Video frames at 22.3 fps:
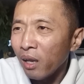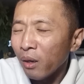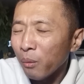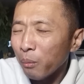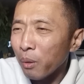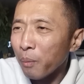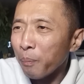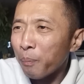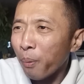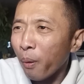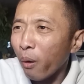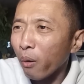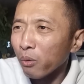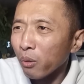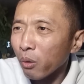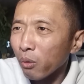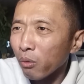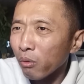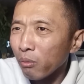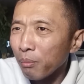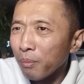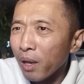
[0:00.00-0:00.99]
我抛头
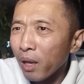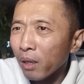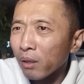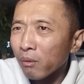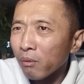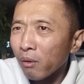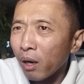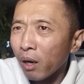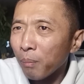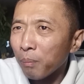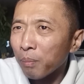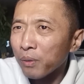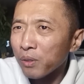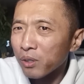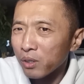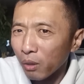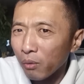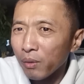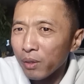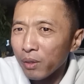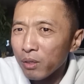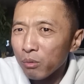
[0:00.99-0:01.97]
露面的话，不
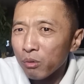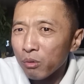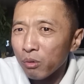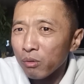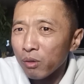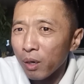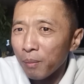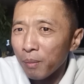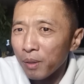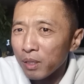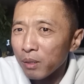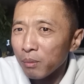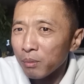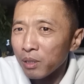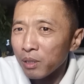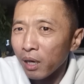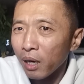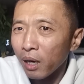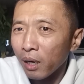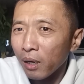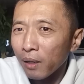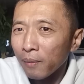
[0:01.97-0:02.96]
早晚得出事吗？是不是
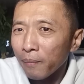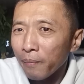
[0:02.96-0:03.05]
啊？